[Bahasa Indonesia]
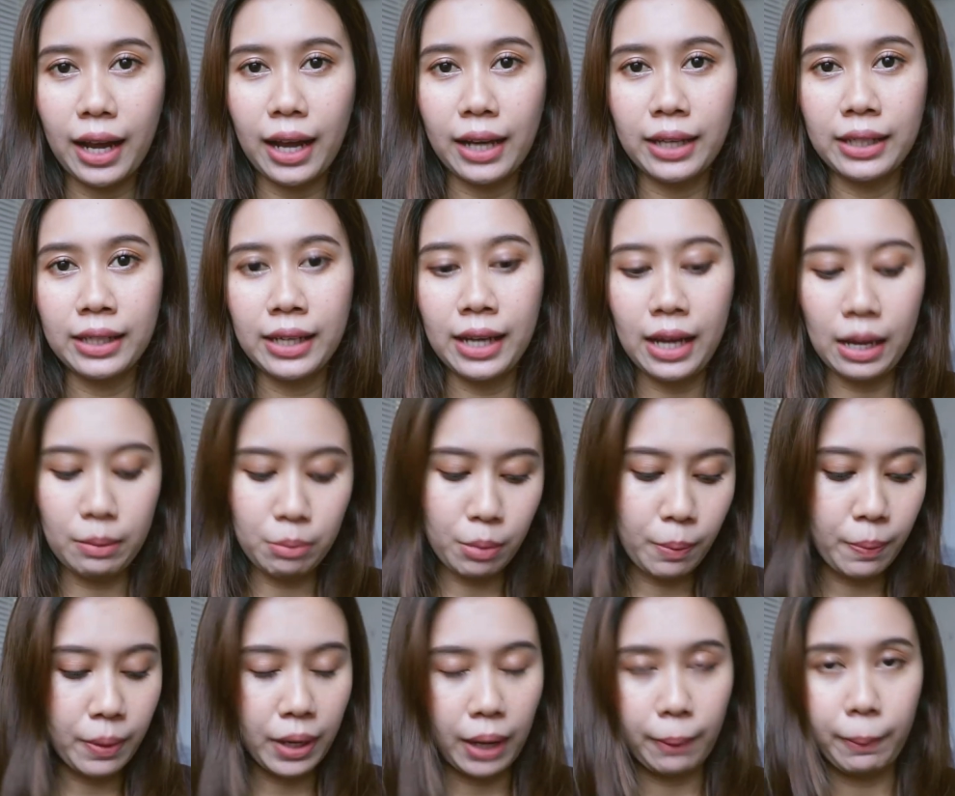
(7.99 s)
ada
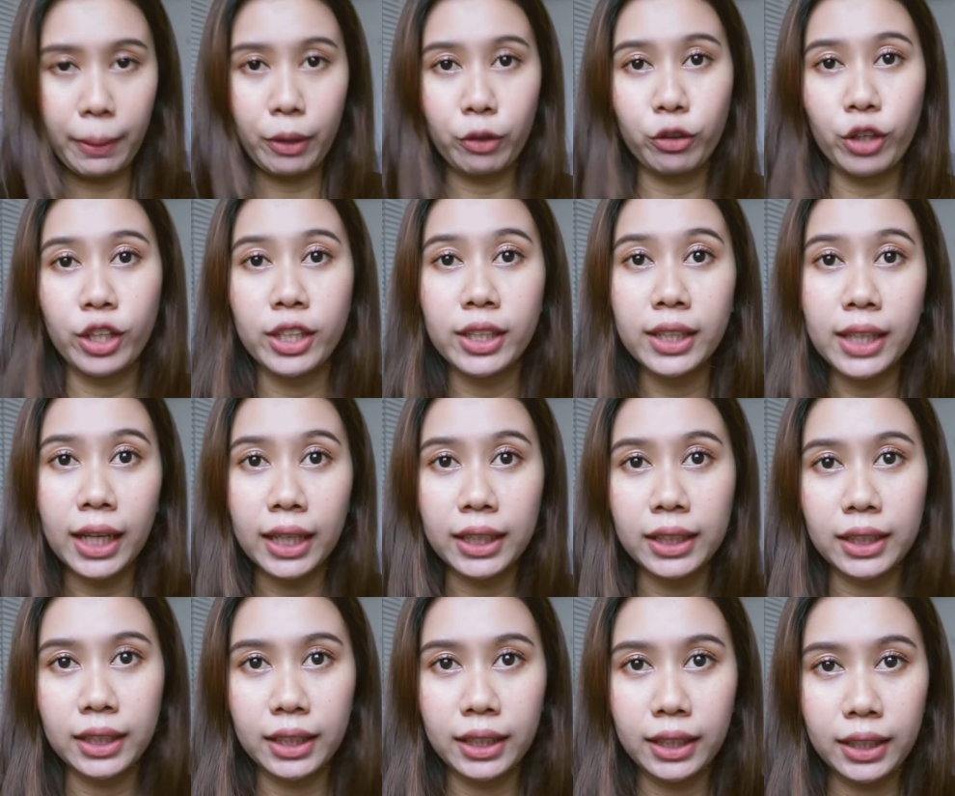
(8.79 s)
beberapa yang udah
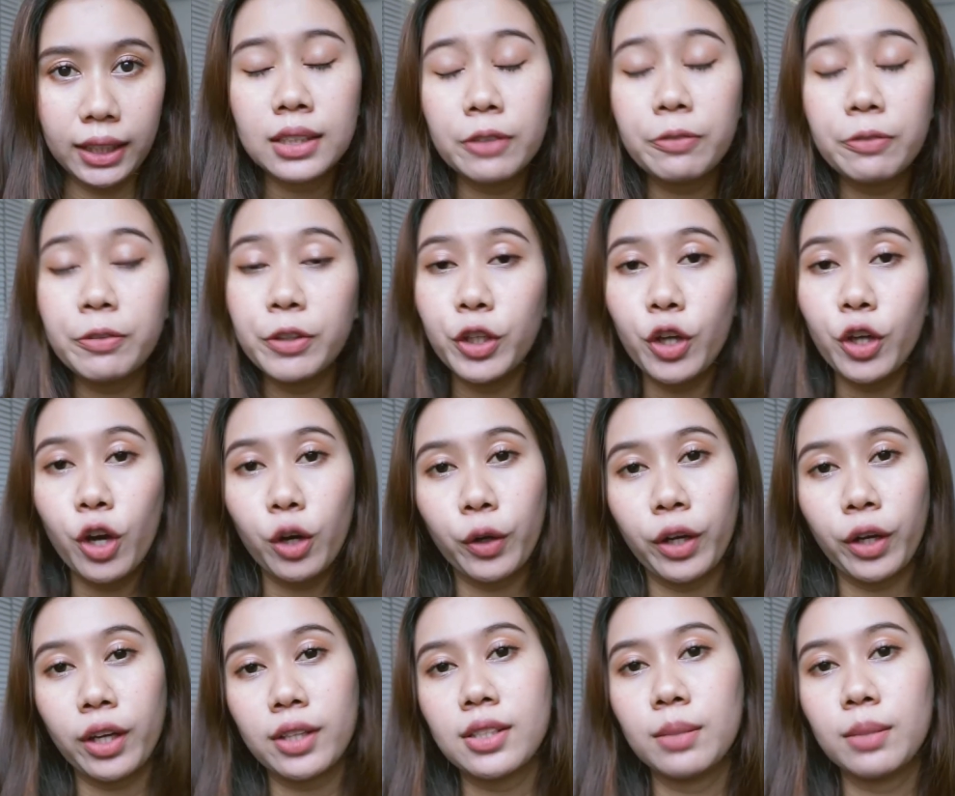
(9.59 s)
diganti Di video
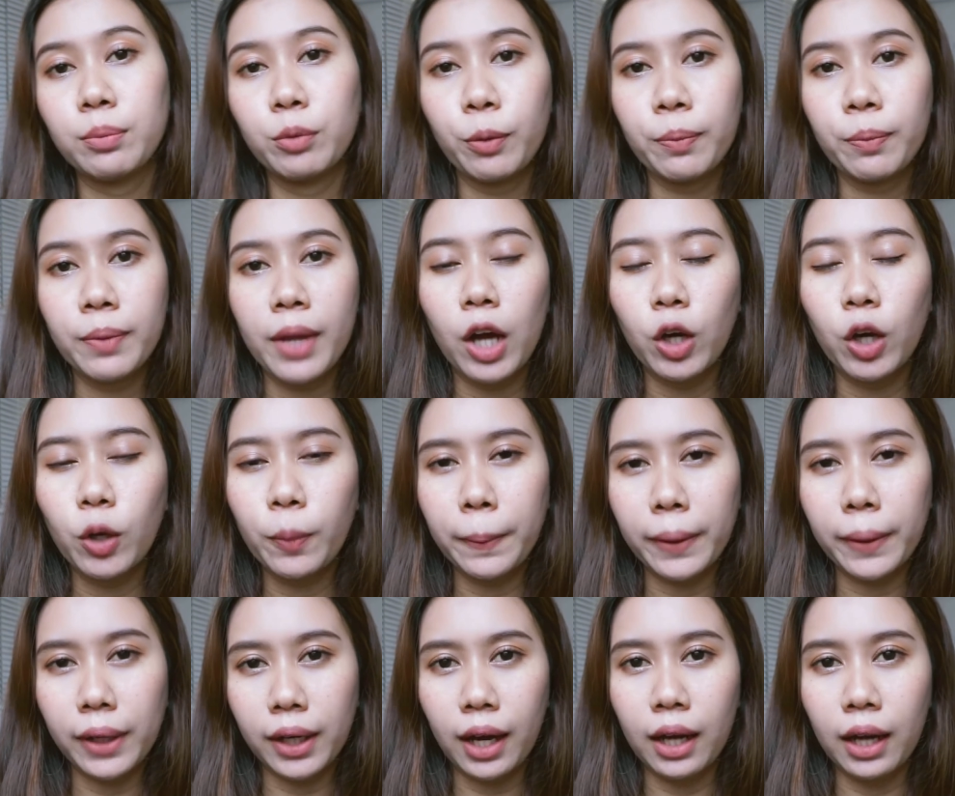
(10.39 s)
aku yang sebelumnya aku
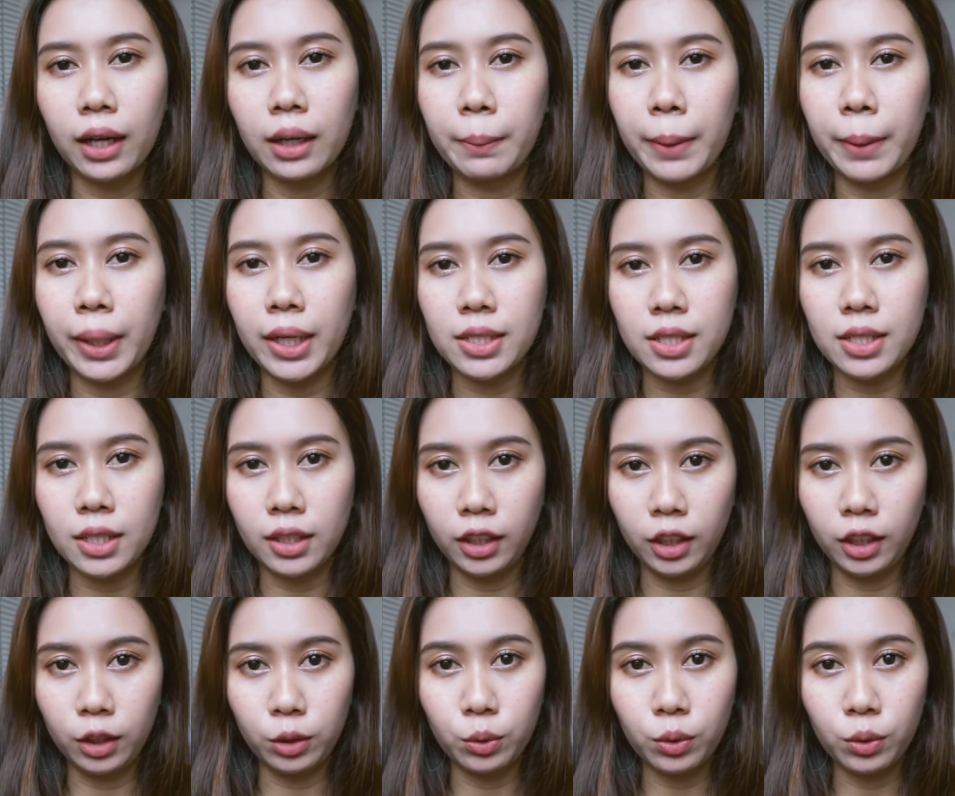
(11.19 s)
pernah nge-mention
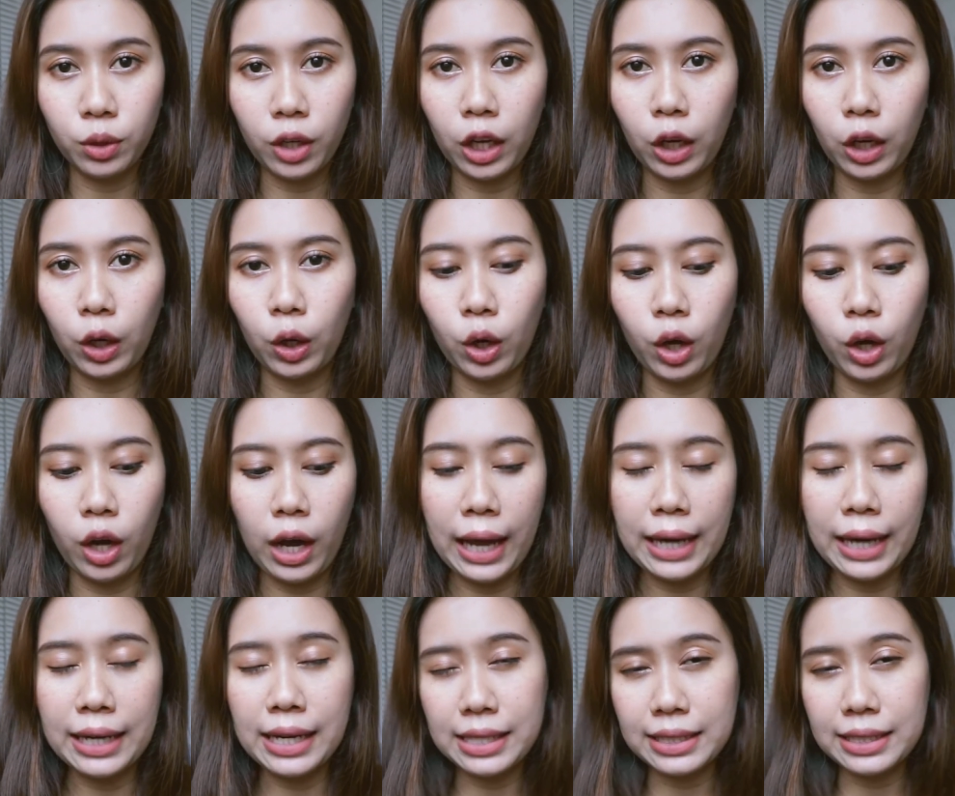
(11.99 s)
gitu Kalau
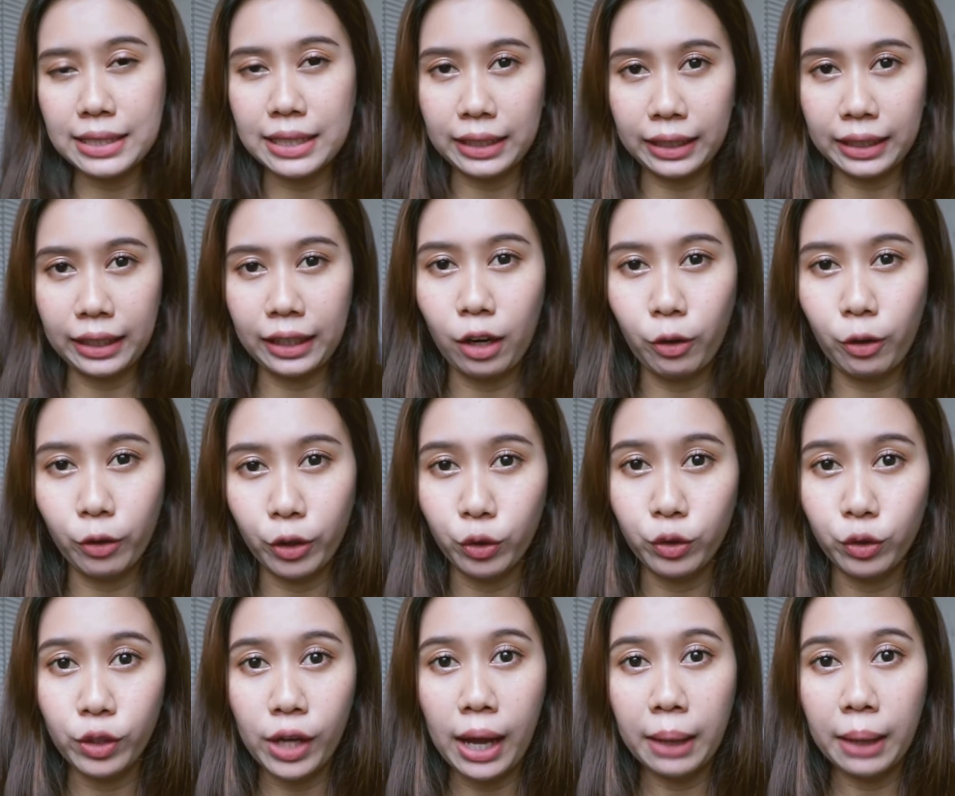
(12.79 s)
ada skincare aku
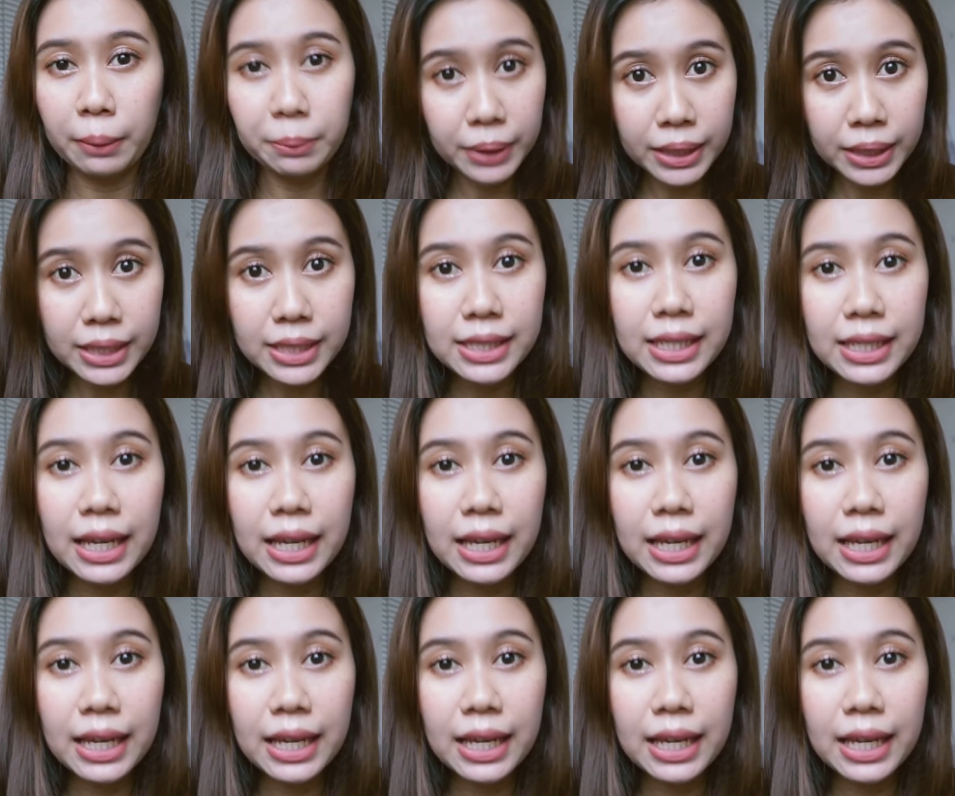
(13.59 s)
yang udah habis